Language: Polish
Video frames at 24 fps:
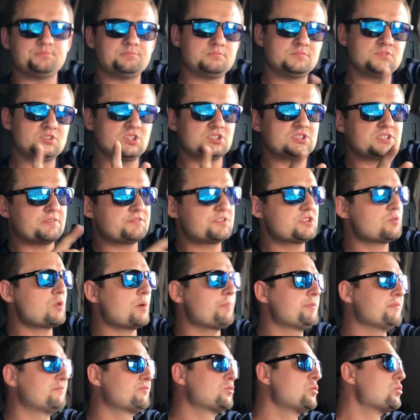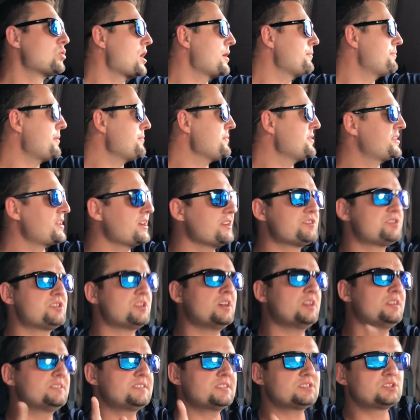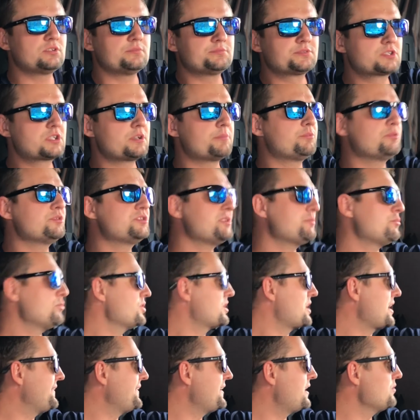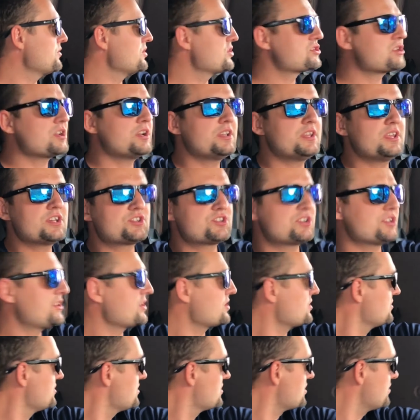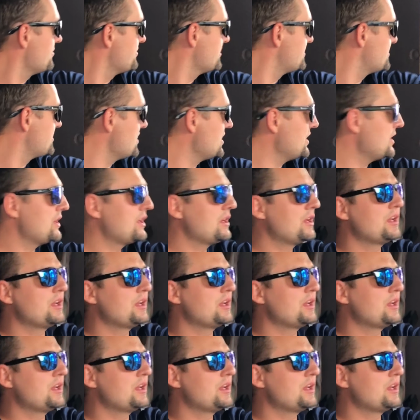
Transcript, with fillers: Zostawcie łapy w górę, pamiętajcie, zasubskrybujcie mój kanał, jeżeli jeszcze tego nie robicie.